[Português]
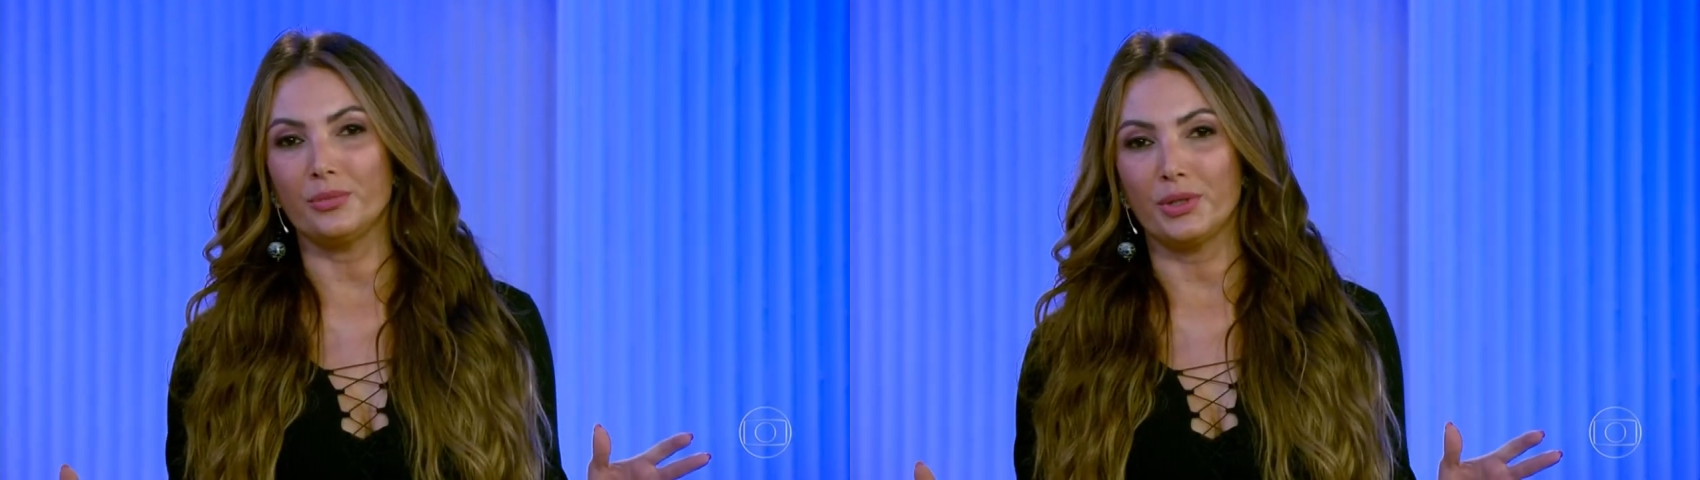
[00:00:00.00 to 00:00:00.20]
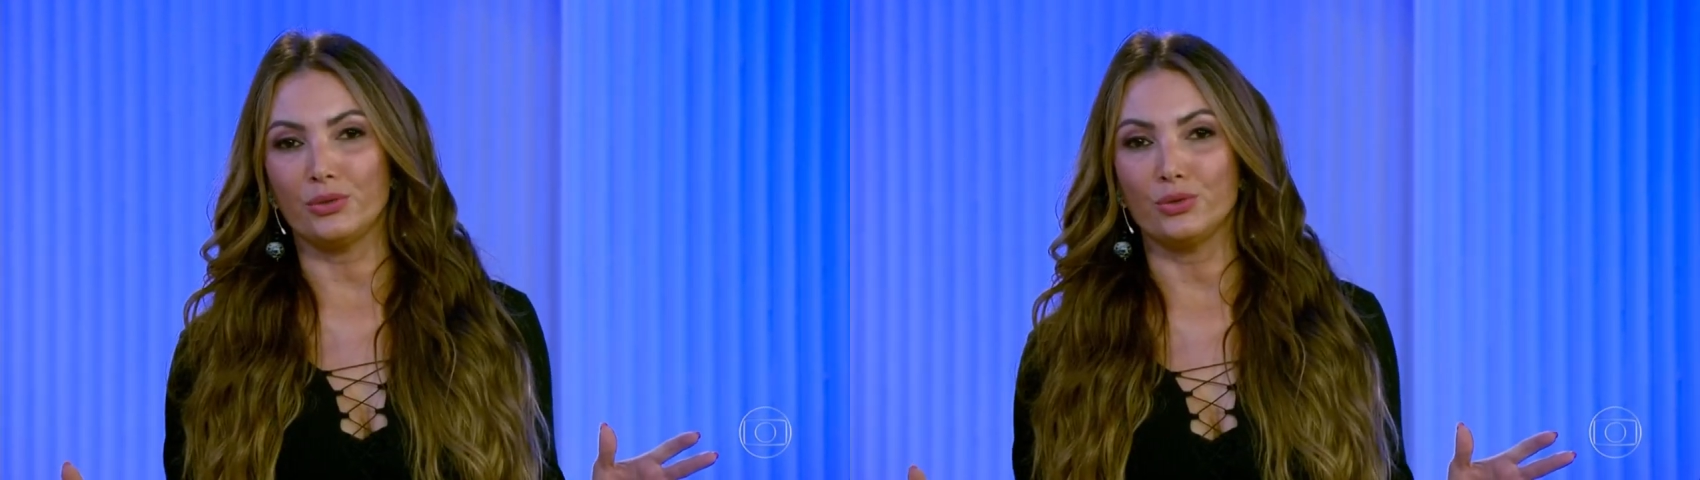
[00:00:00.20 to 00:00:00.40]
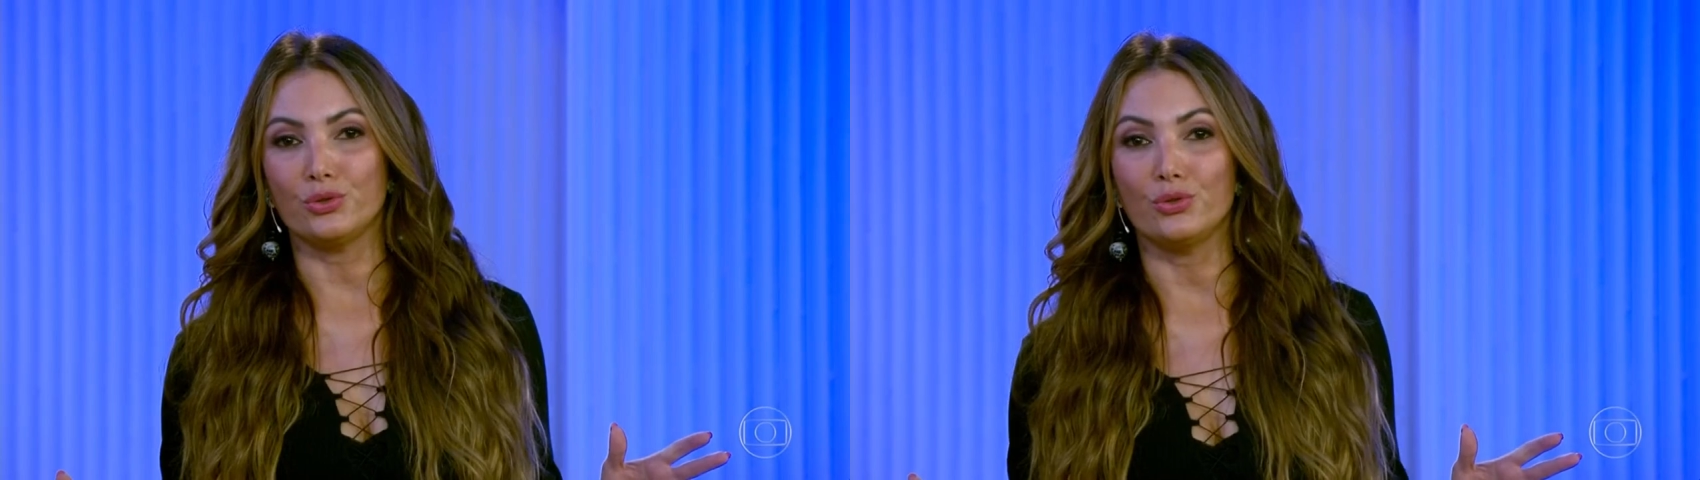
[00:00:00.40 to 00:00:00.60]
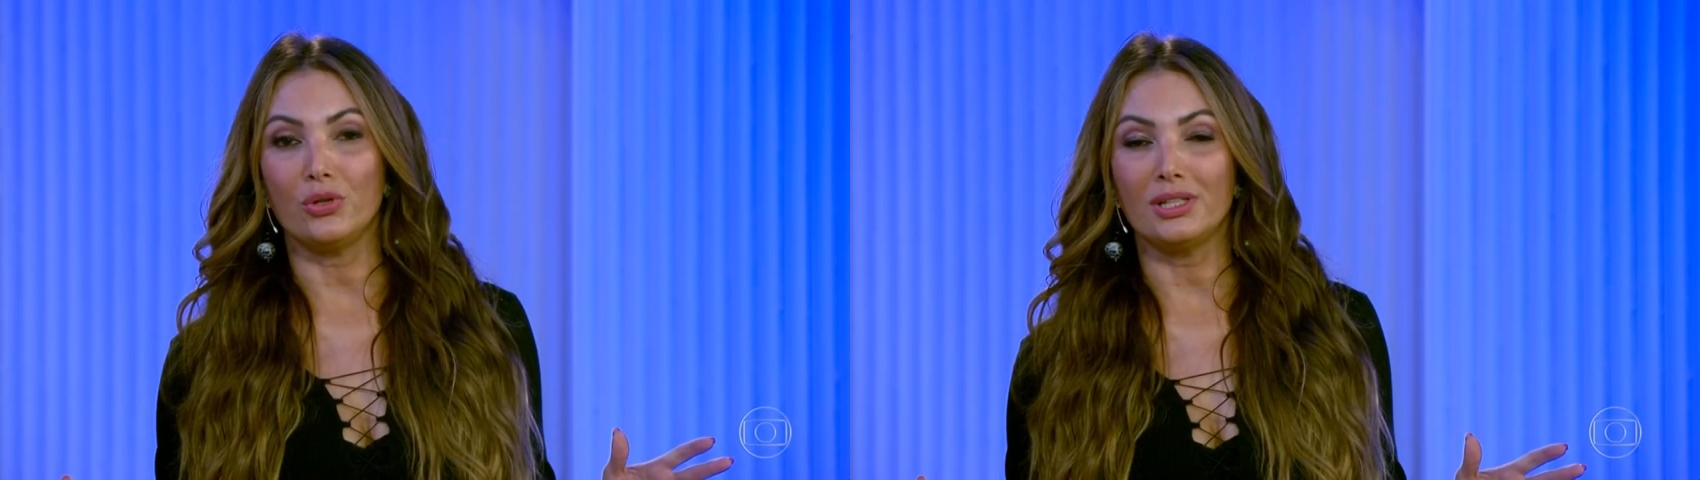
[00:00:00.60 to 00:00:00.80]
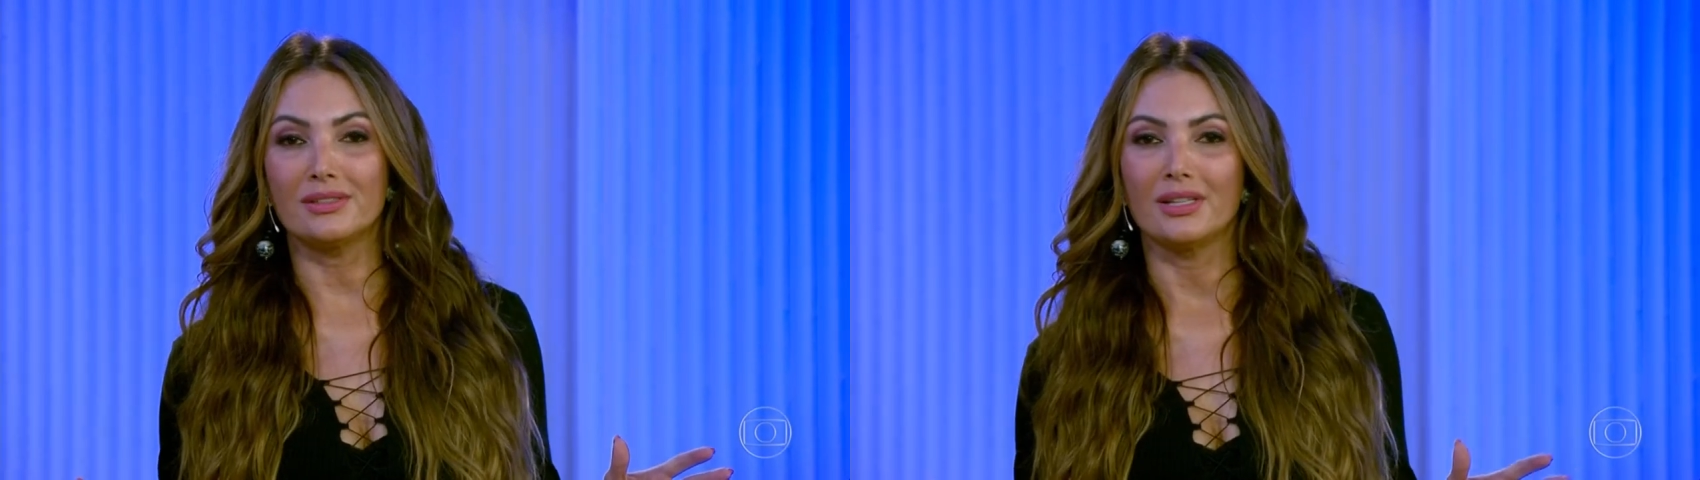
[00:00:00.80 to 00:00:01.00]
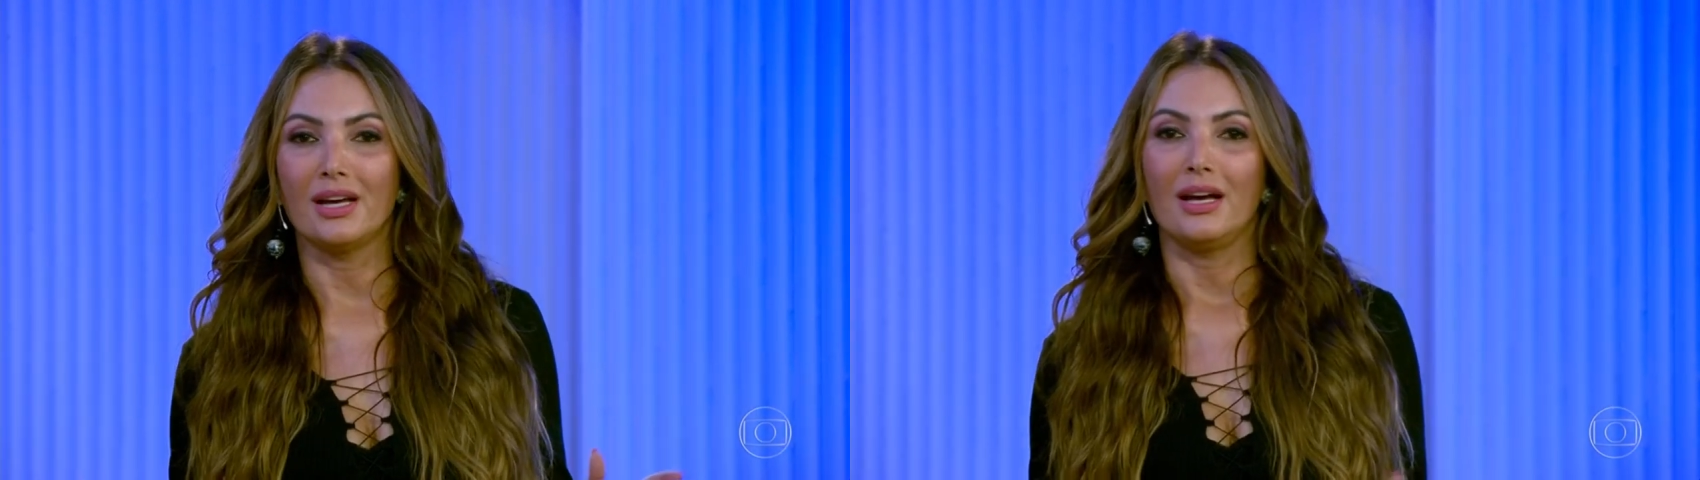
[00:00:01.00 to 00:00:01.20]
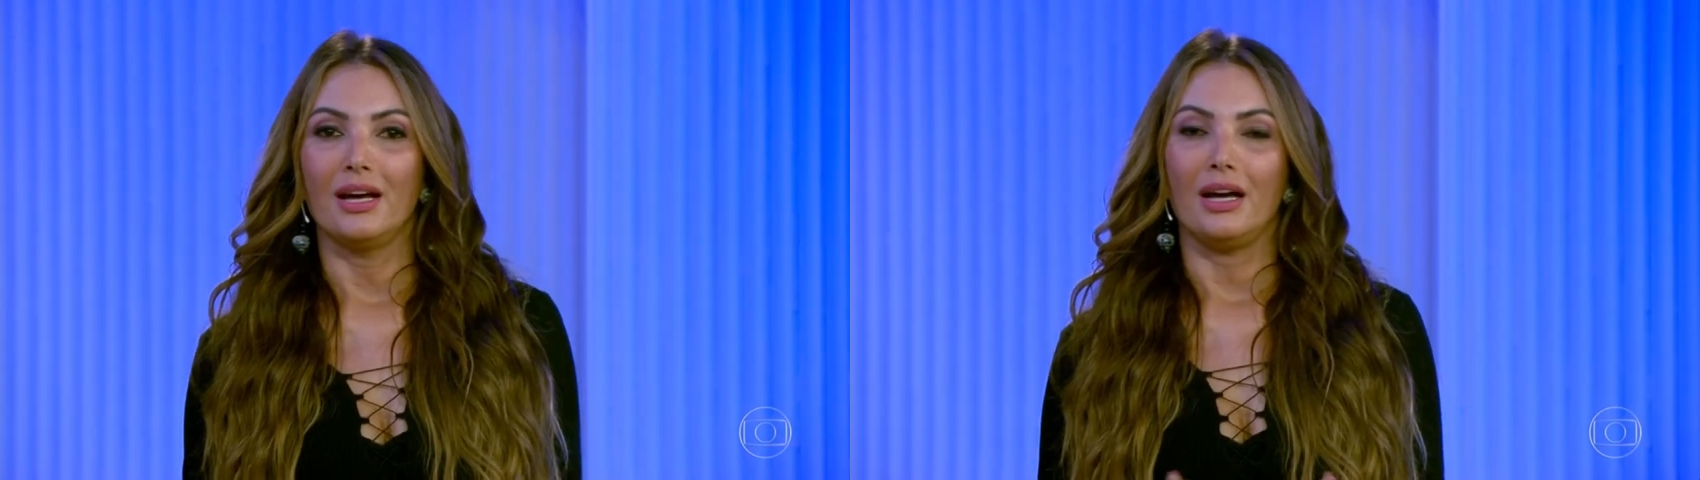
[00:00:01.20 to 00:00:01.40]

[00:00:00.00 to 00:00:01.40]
né, para todos nós,